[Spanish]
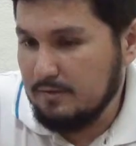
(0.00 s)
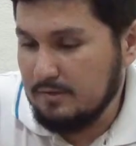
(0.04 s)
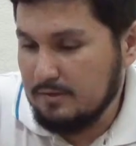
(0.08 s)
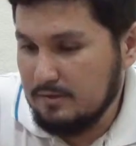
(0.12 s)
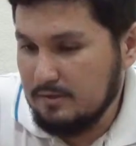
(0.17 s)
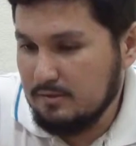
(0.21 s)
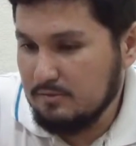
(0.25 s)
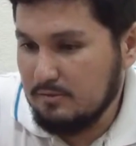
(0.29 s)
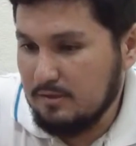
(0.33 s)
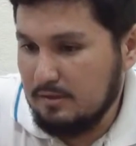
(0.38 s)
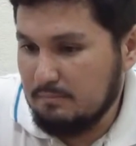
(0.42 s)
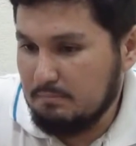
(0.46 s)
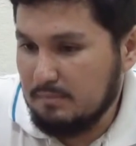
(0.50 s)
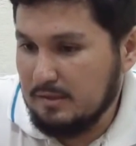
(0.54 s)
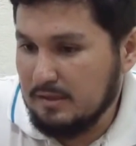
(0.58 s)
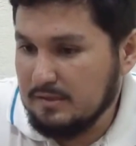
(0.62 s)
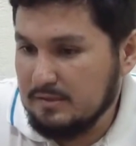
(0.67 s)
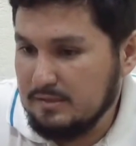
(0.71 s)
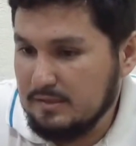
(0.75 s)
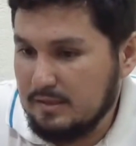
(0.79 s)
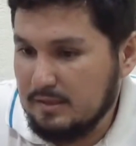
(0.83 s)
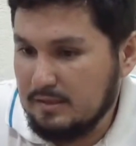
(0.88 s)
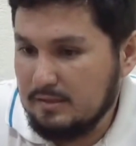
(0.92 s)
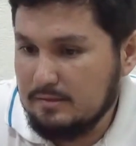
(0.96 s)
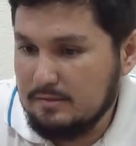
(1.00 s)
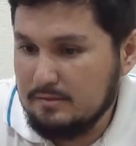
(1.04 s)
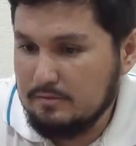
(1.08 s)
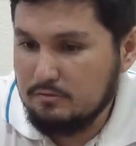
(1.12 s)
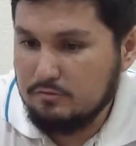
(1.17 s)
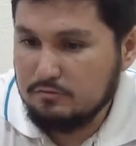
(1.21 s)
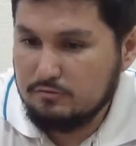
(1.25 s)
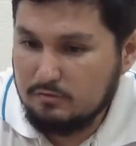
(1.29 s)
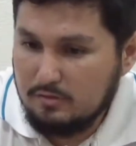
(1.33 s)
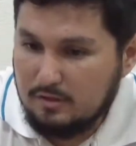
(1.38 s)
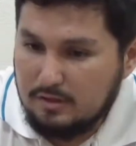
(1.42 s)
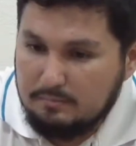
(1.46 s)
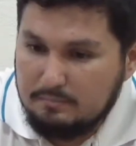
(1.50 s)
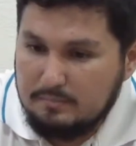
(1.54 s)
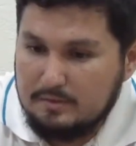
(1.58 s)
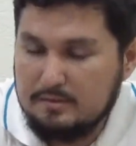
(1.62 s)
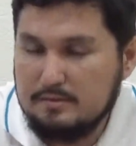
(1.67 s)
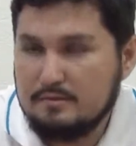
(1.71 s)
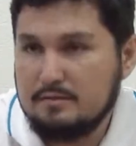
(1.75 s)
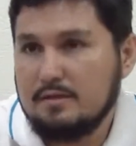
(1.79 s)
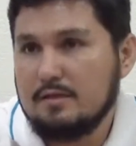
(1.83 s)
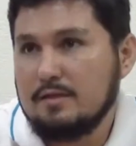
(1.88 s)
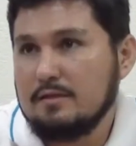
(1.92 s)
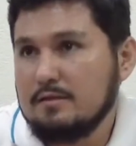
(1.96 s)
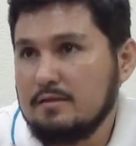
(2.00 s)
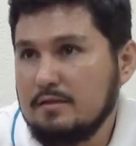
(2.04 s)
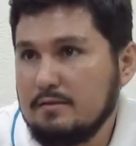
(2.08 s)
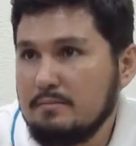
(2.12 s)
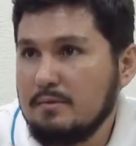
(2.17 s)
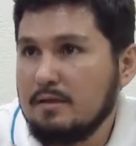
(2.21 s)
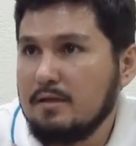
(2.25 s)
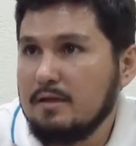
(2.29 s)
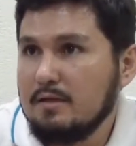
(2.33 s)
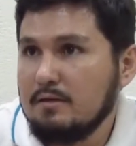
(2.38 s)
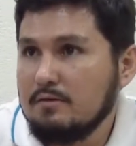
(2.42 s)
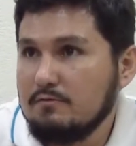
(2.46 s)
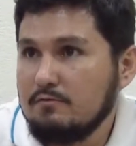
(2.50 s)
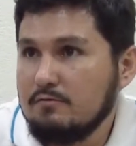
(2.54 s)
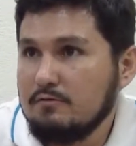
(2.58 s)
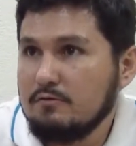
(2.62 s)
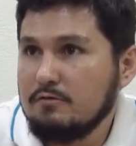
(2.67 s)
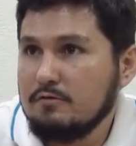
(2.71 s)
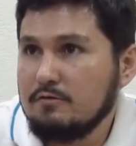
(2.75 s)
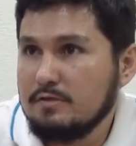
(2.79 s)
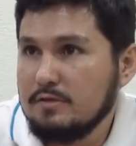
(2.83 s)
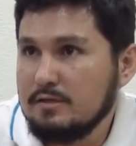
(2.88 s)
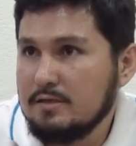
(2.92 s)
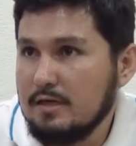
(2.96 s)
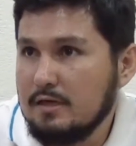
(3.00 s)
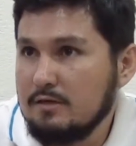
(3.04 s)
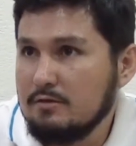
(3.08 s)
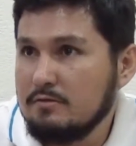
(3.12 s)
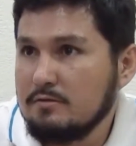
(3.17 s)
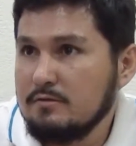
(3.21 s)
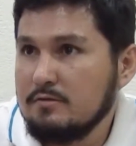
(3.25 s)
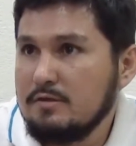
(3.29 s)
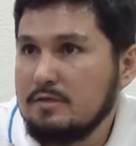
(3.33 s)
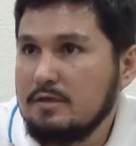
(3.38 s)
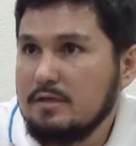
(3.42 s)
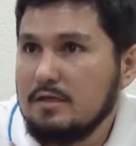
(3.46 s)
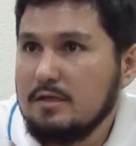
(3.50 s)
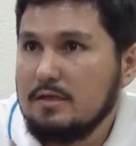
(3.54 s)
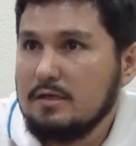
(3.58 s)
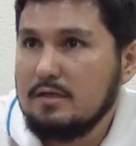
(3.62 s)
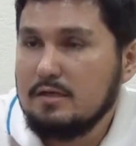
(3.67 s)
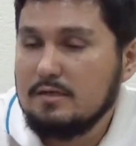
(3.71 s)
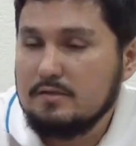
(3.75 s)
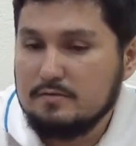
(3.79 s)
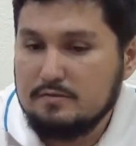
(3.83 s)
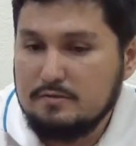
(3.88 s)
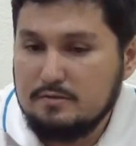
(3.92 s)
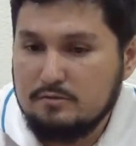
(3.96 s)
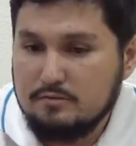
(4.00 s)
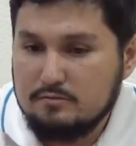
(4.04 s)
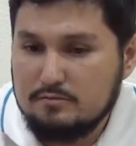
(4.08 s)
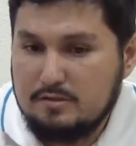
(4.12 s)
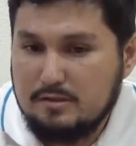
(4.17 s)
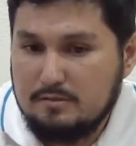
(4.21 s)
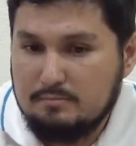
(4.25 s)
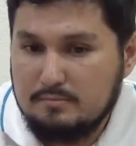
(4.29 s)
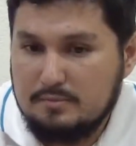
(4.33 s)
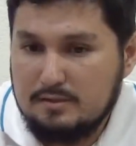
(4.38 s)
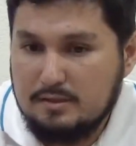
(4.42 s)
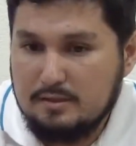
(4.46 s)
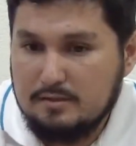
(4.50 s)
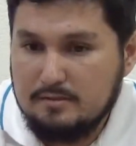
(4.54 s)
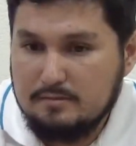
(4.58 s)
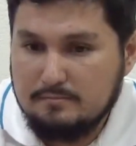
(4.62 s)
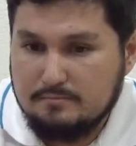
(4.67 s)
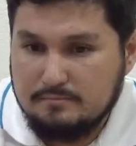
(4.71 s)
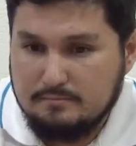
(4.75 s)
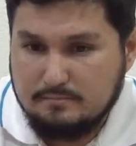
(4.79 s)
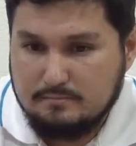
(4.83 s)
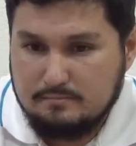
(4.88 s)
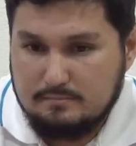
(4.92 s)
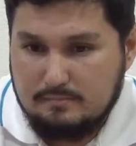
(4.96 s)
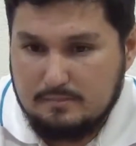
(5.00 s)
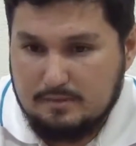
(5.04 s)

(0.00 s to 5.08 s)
venido a paliar no solamente el tema de los focos de calor, sino también